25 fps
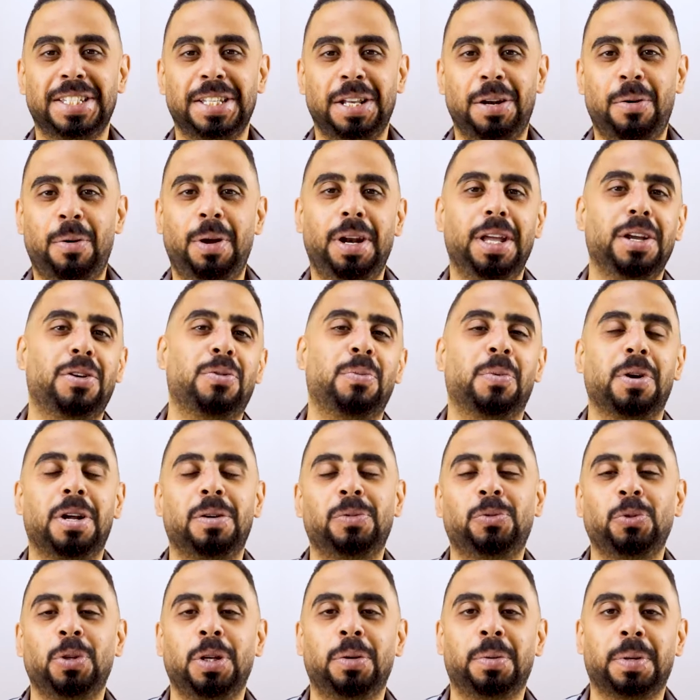السلام عليكم
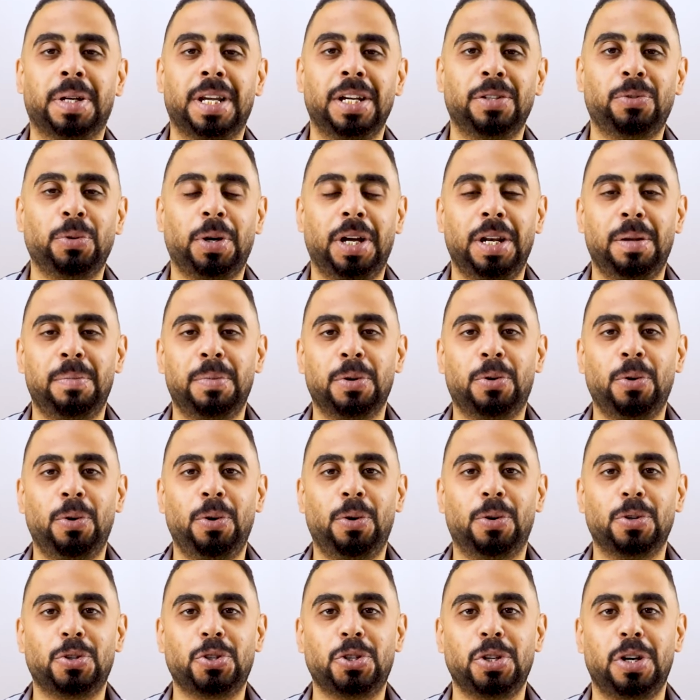ورحمة الله وبركاته أهلا
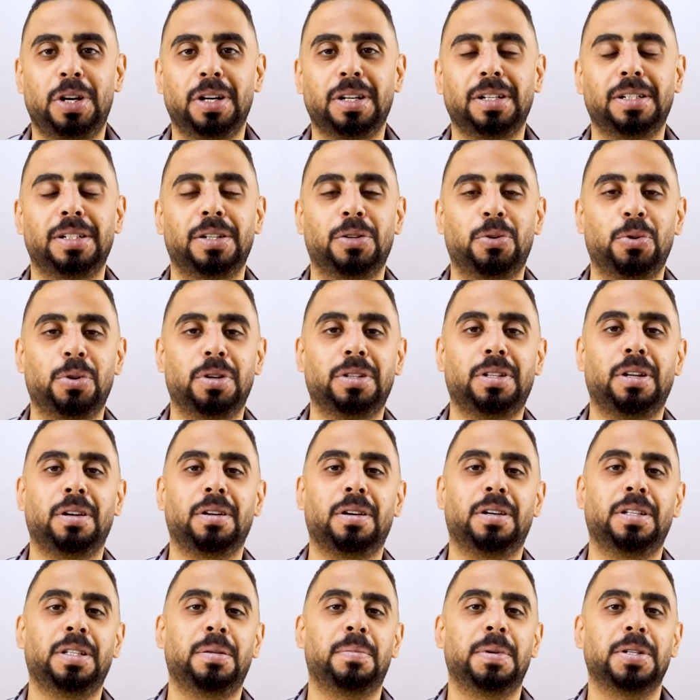بكل عشاق كرة
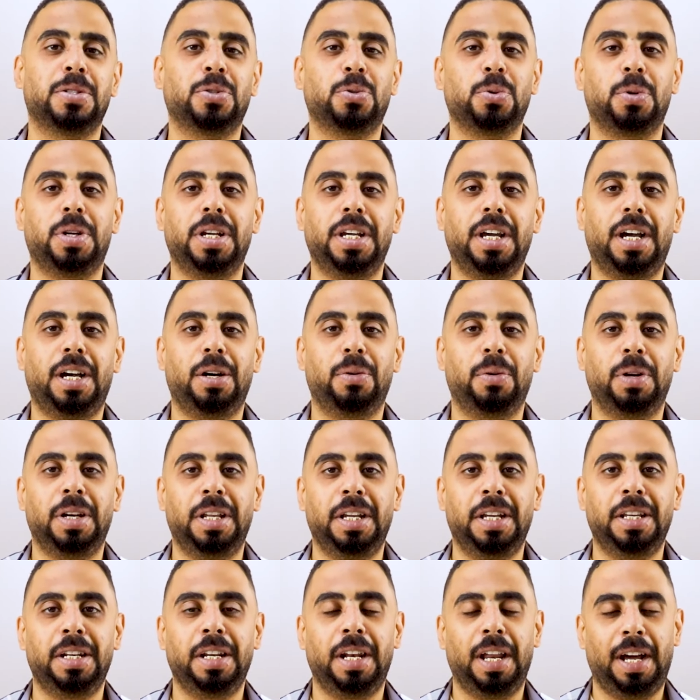القدم السورية
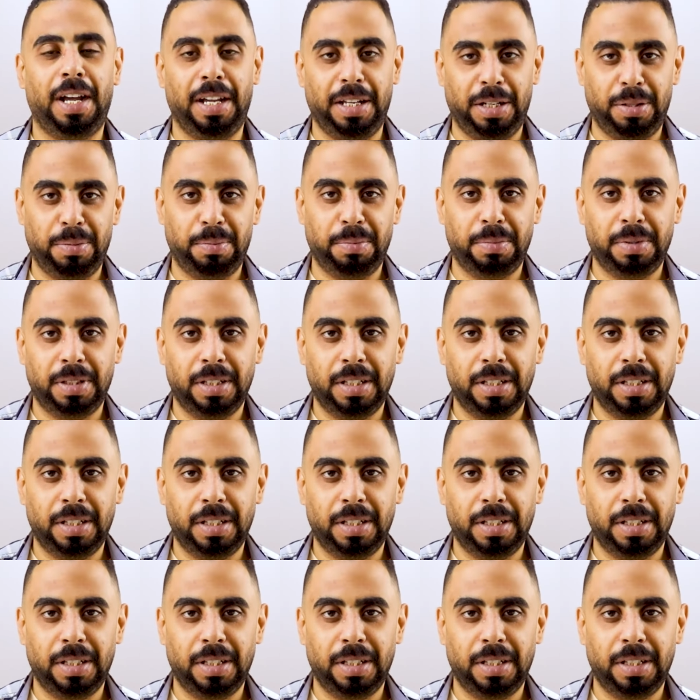حوالين العالم